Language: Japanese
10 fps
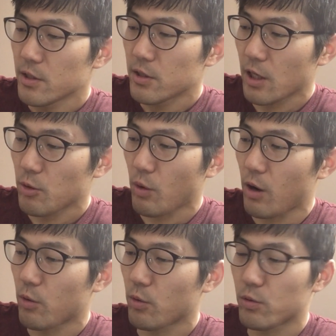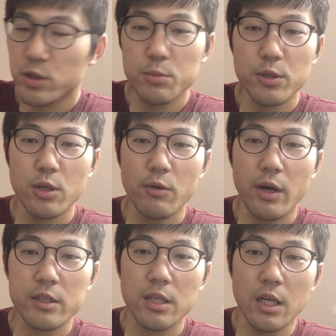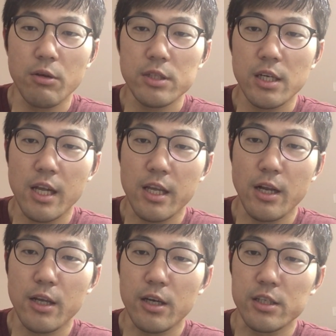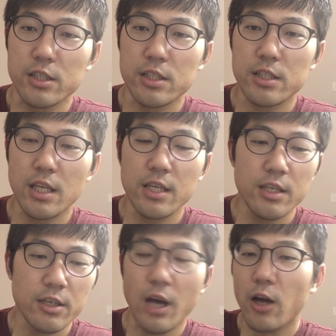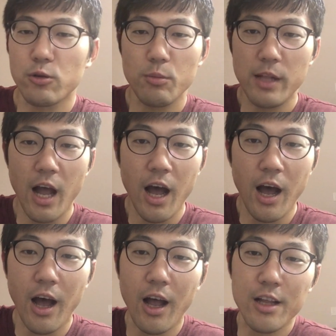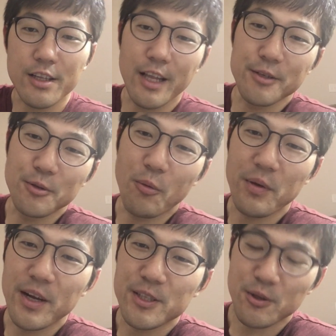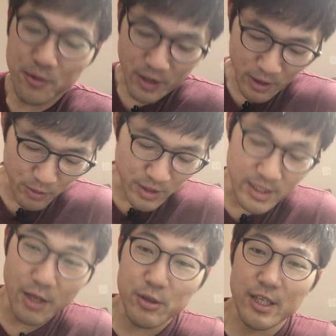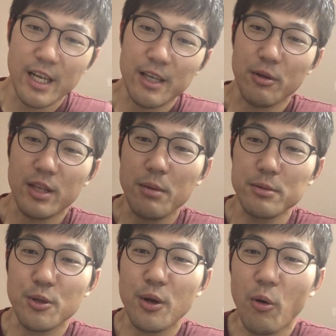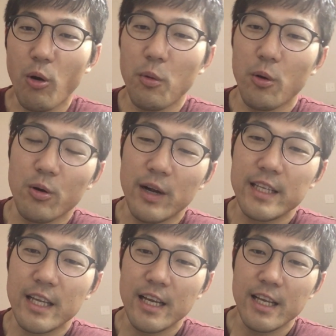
なんとかこの口向きの悪さ直さなきゃいけないから実践あるのみだーっていうオペレーションの可能性ゼロじゃないけど多分それはほぼ ゼロてん